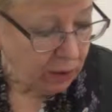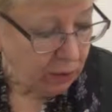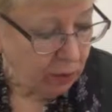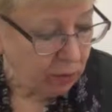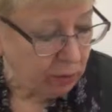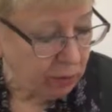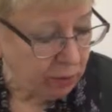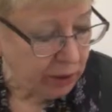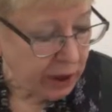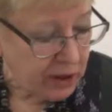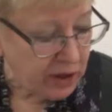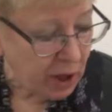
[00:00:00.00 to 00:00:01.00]
Ну,
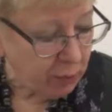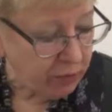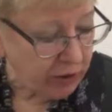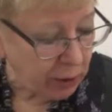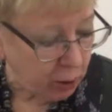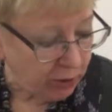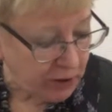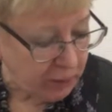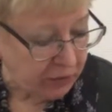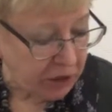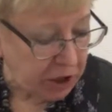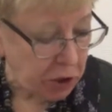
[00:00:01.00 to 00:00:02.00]
я не знаю, бывают ли у вас
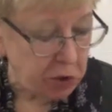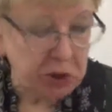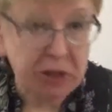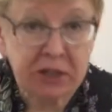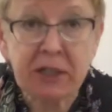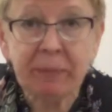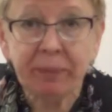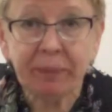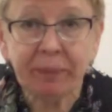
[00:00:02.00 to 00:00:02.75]
повторяющиеся сны.